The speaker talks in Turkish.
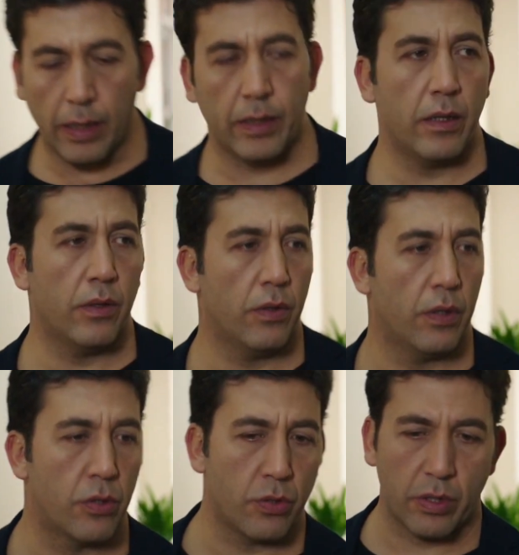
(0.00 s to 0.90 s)
Aynen
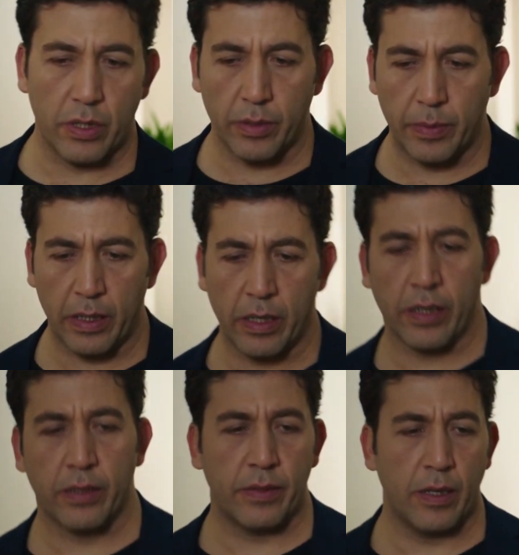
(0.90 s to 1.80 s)
öyle. Çocukları bir
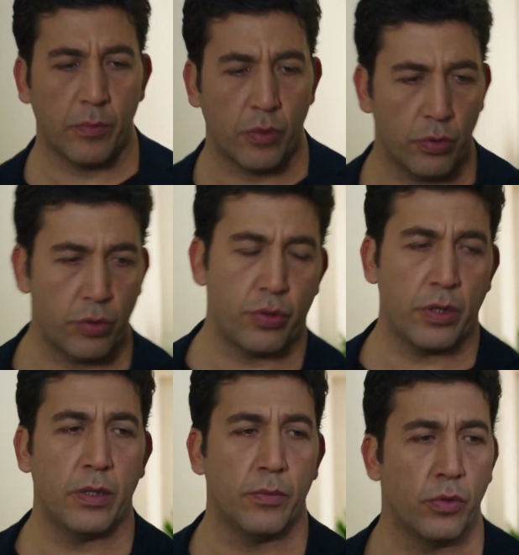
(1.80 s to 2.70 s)
araya getirelim,
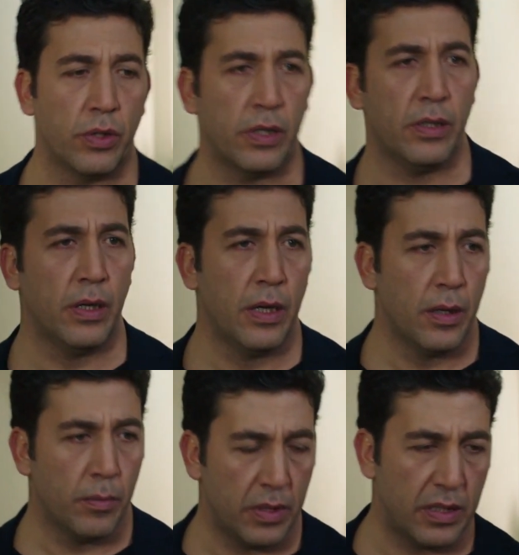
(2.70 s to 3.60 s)
konuşturalım onları.
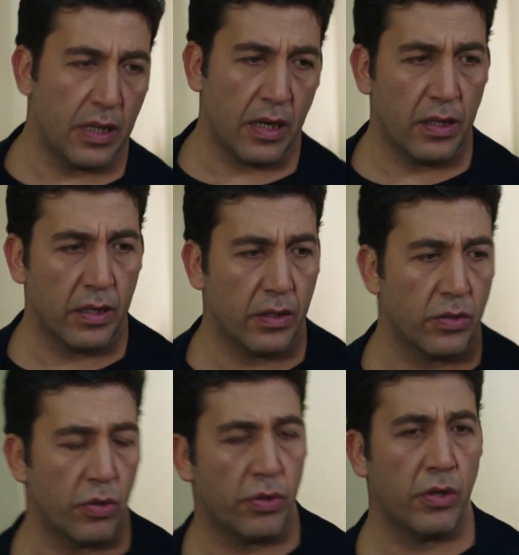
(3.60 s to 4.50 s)
Biz de aralarında
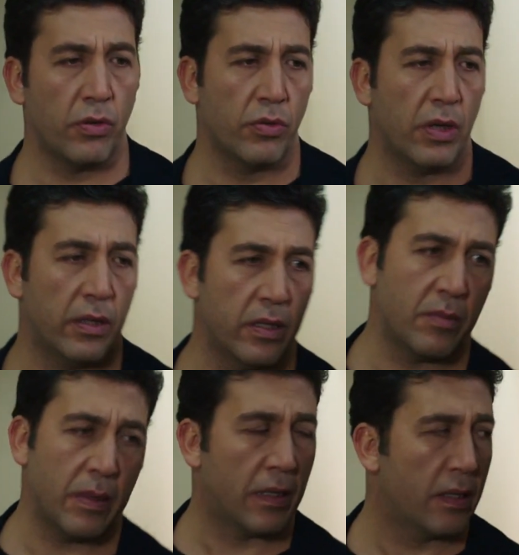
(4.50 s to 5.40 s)
sorun ne olduğunu
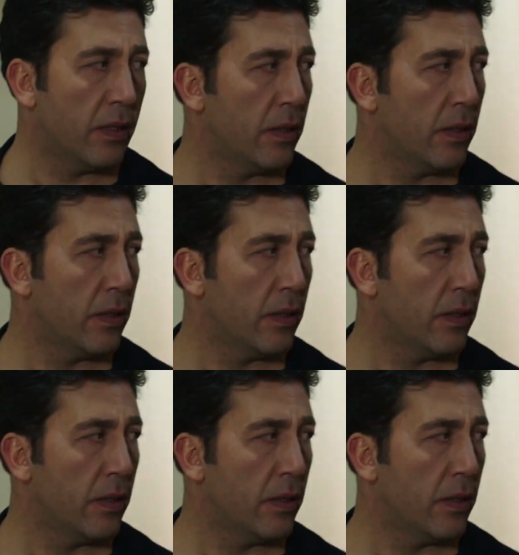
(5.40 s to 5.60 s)
anlarız belki.